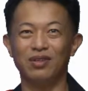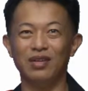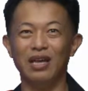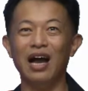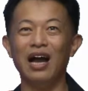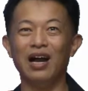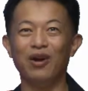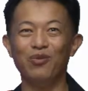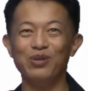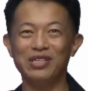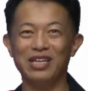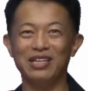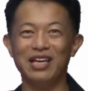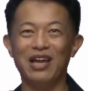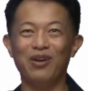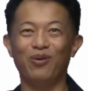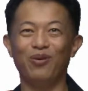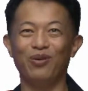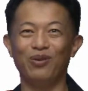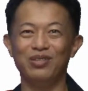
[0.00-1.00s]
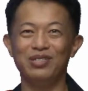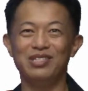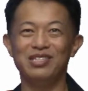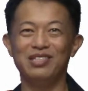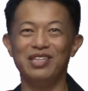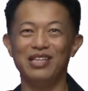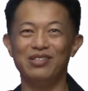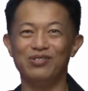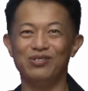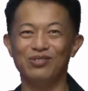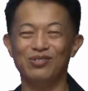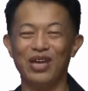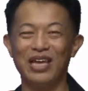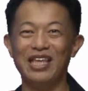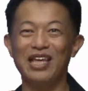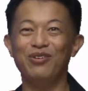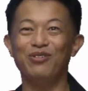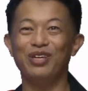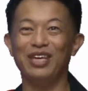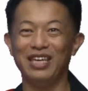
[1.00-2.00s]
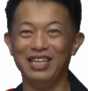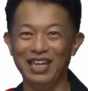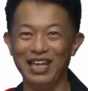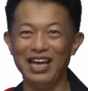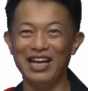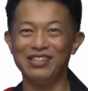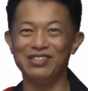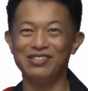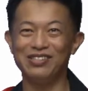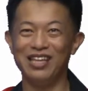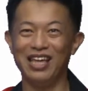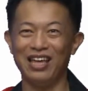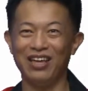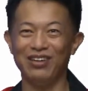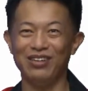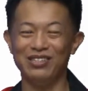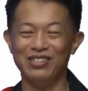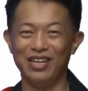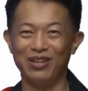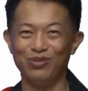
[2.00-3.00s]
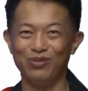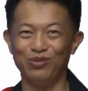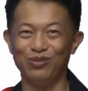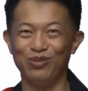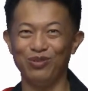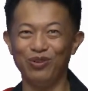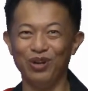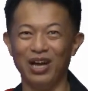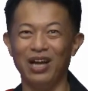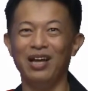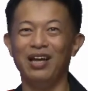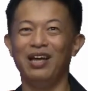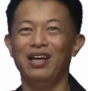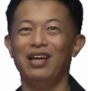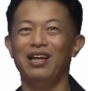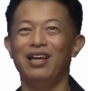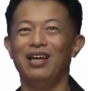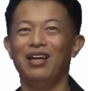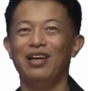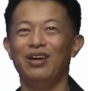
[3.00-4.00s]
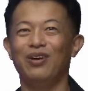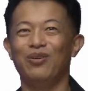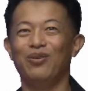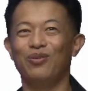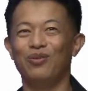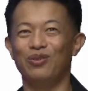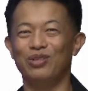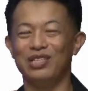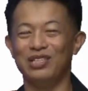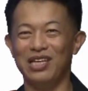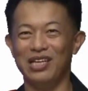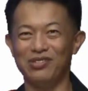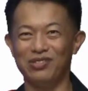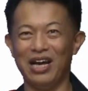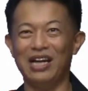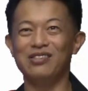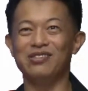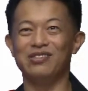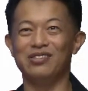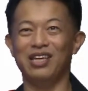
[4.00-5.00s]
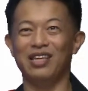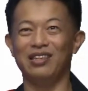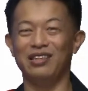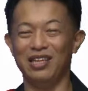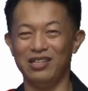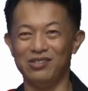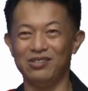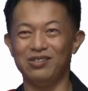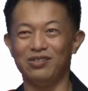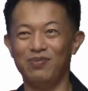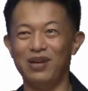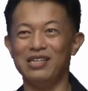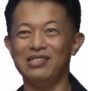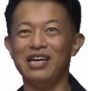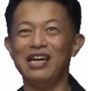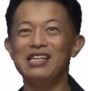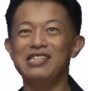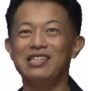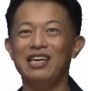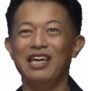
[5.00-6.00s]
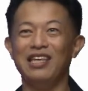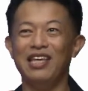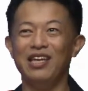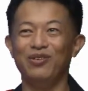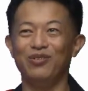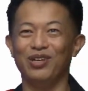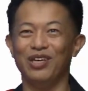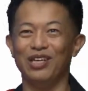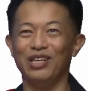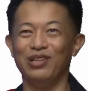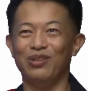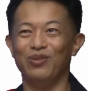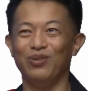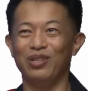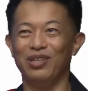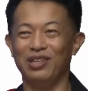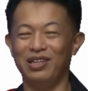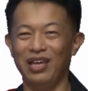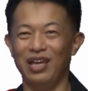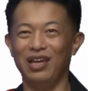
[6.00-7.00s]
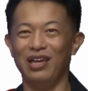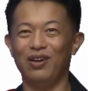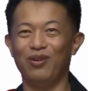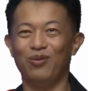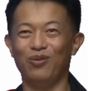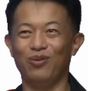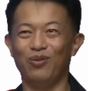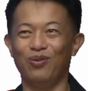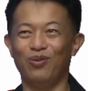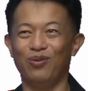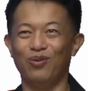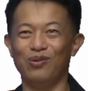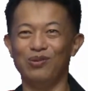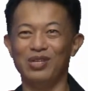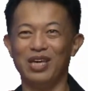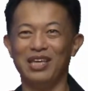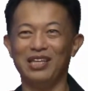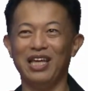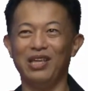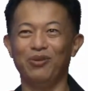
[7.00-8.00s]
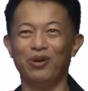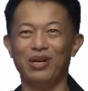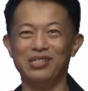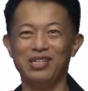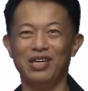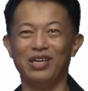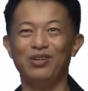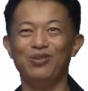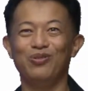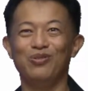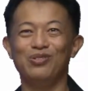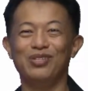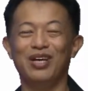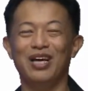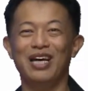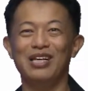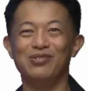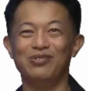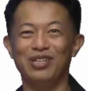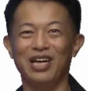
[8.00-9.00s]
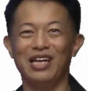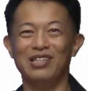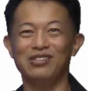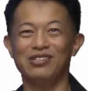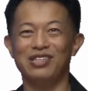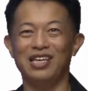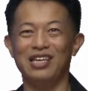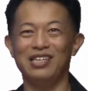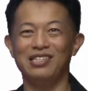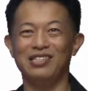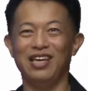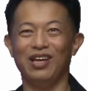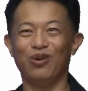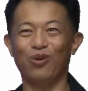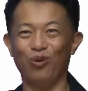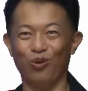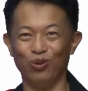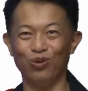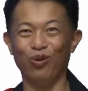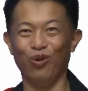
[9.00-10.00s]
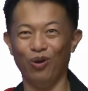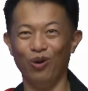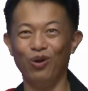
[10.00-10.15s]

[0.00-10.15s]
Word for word: あごめんなさいあの地熱のエネルギーで発電していくっていうのがこの地熱発電です、まあ、再生エネルギーといってこの石炭とか石油を使わずに発電していこう